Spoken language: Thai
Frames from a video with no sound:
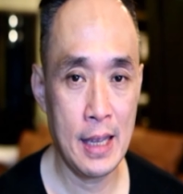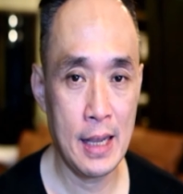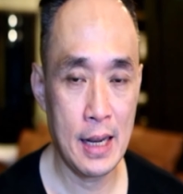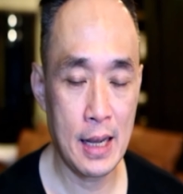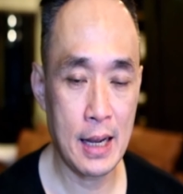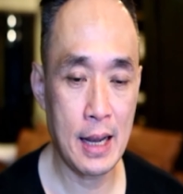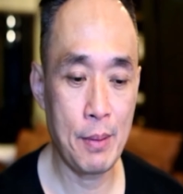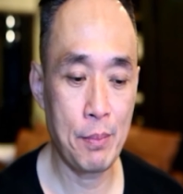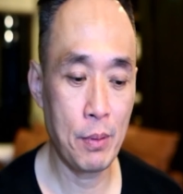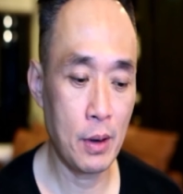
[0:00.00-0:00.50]
นะ
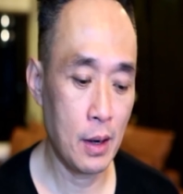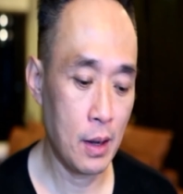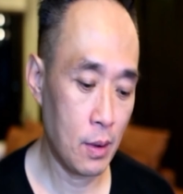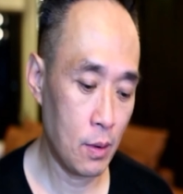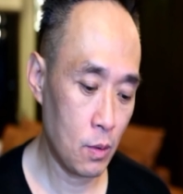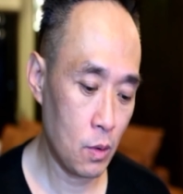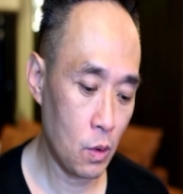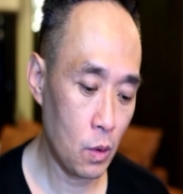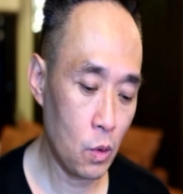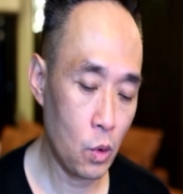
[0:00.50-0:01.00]
ครับเรา
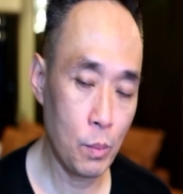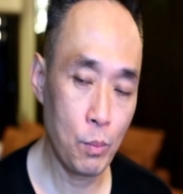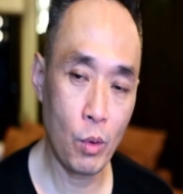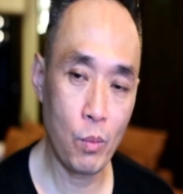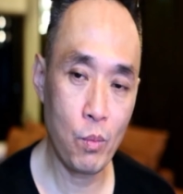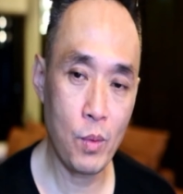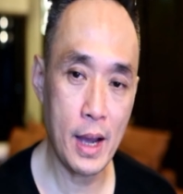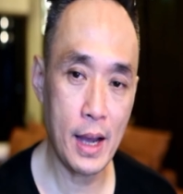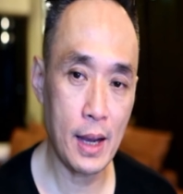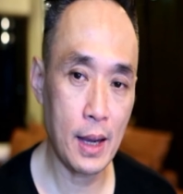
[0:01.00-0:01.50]
ก็ค้นพบ
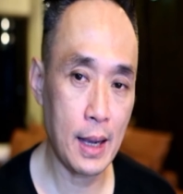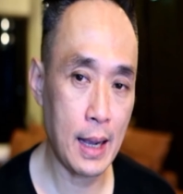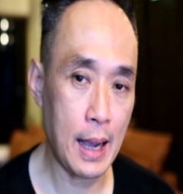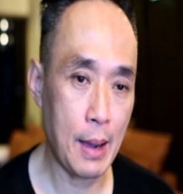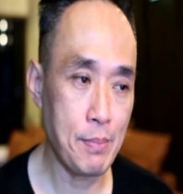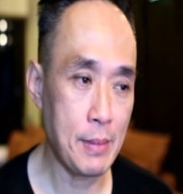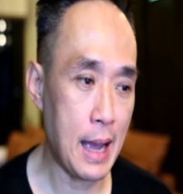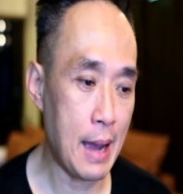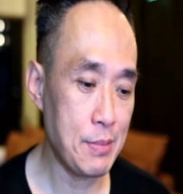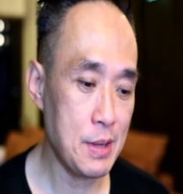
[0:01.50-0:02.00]
ว่า
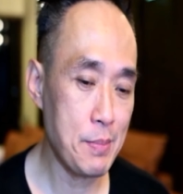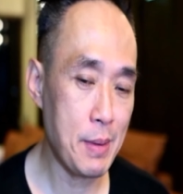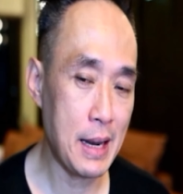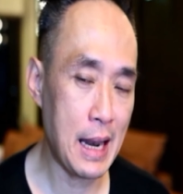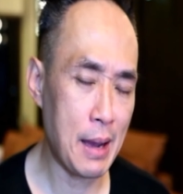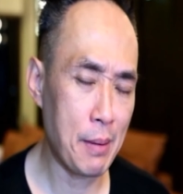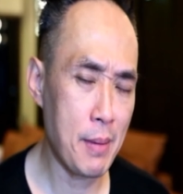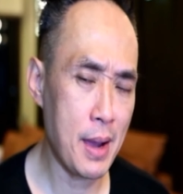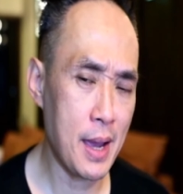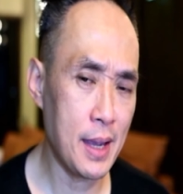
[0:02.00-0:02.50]
คำถามที่มาห
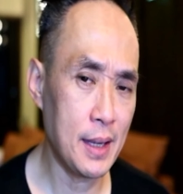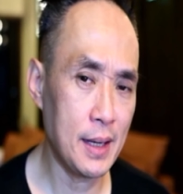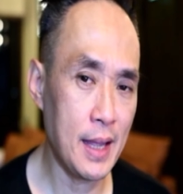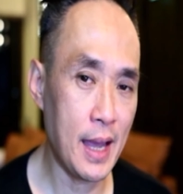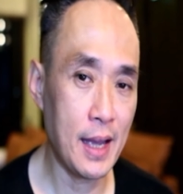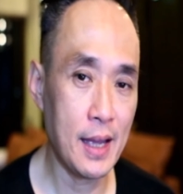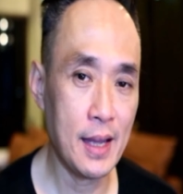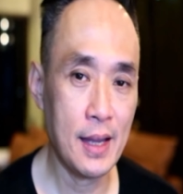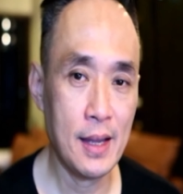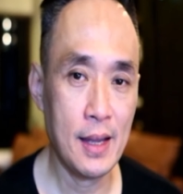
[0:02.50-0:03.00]
ลังไมค์เนี่ย
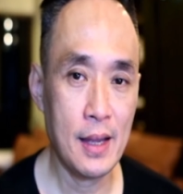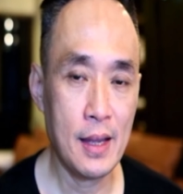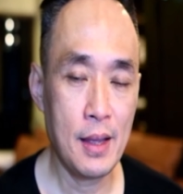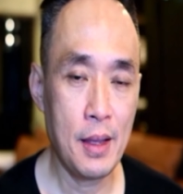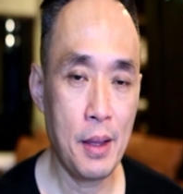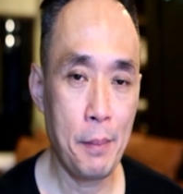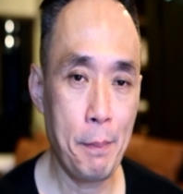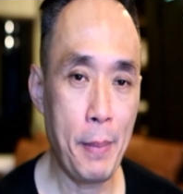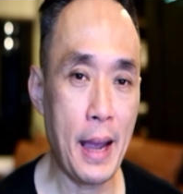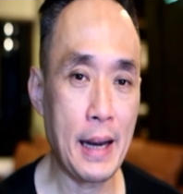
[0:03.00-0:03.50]

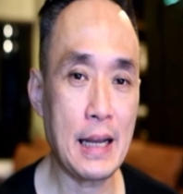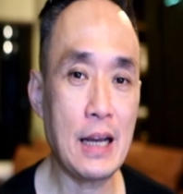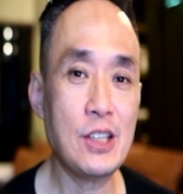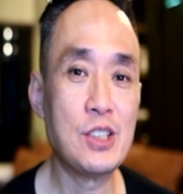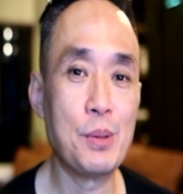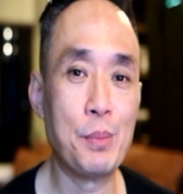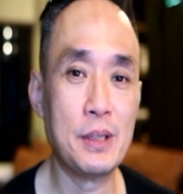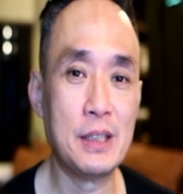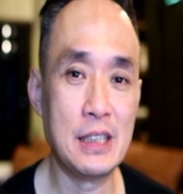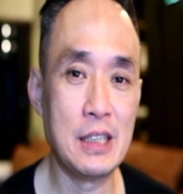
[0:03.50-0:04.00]

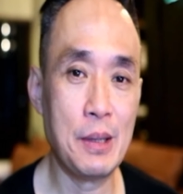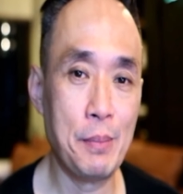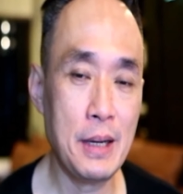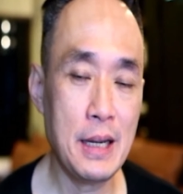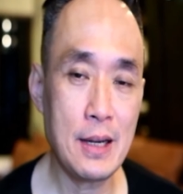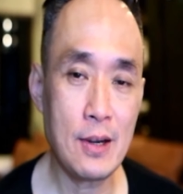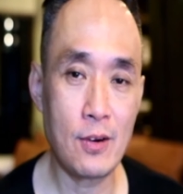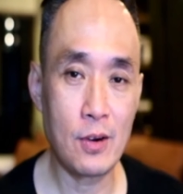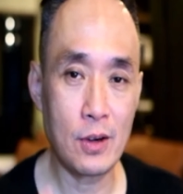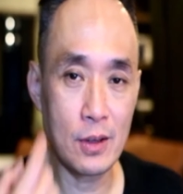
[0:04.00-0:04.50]
80-90% จะเป็นเรื่
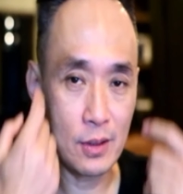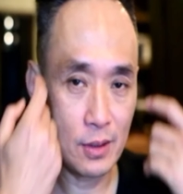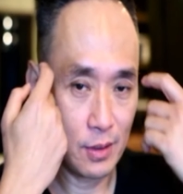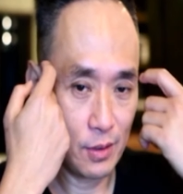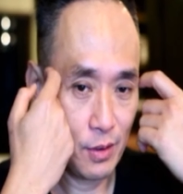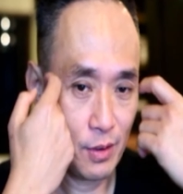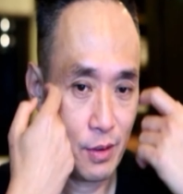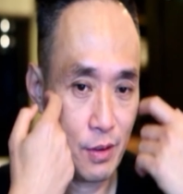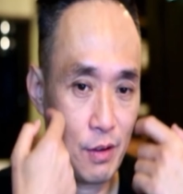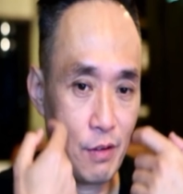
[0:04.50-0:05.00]
องของ
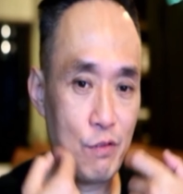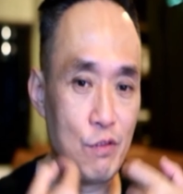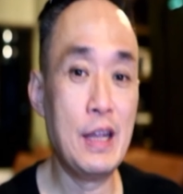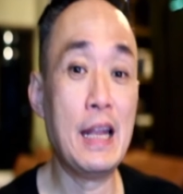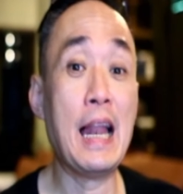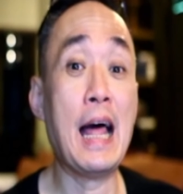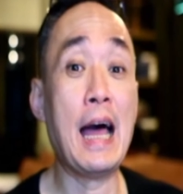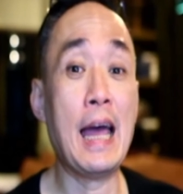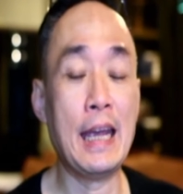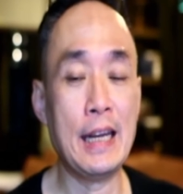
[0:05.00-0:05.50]
V
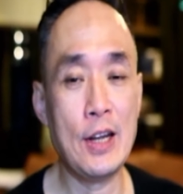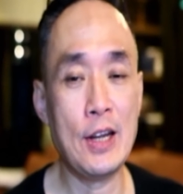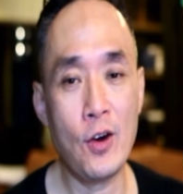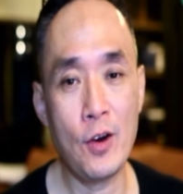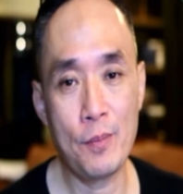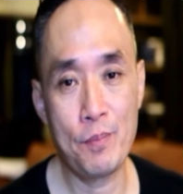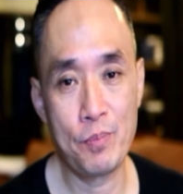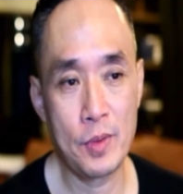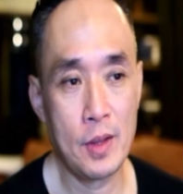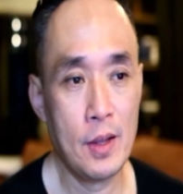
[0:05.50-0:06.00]
ไลน์เนาะ
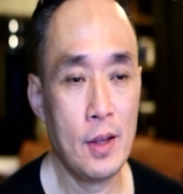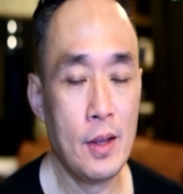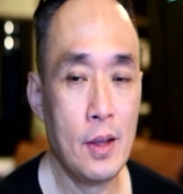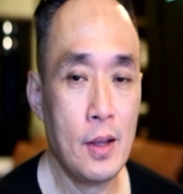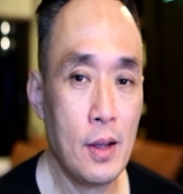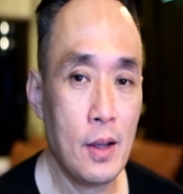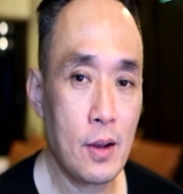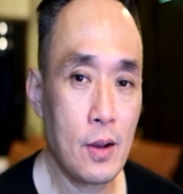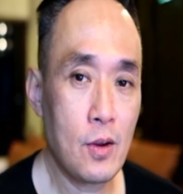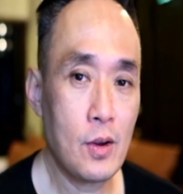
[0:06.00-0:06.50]

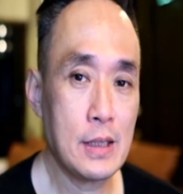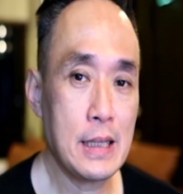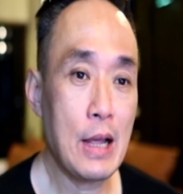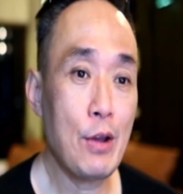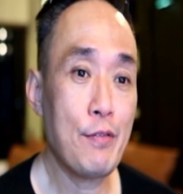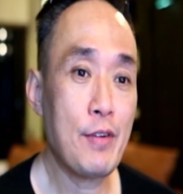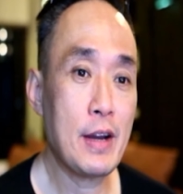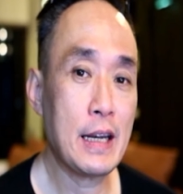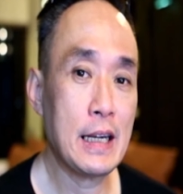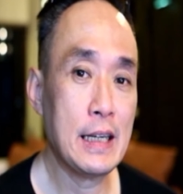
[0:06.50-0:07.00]
ก็เล่า
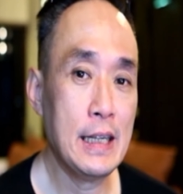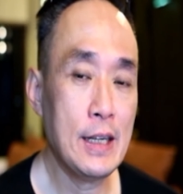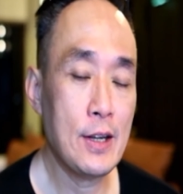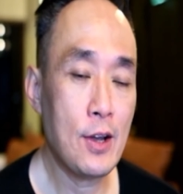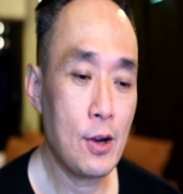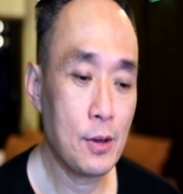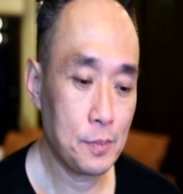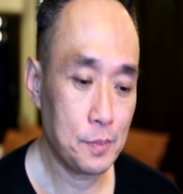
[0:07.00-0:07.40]
ให้ฟังดังนี้เนาะ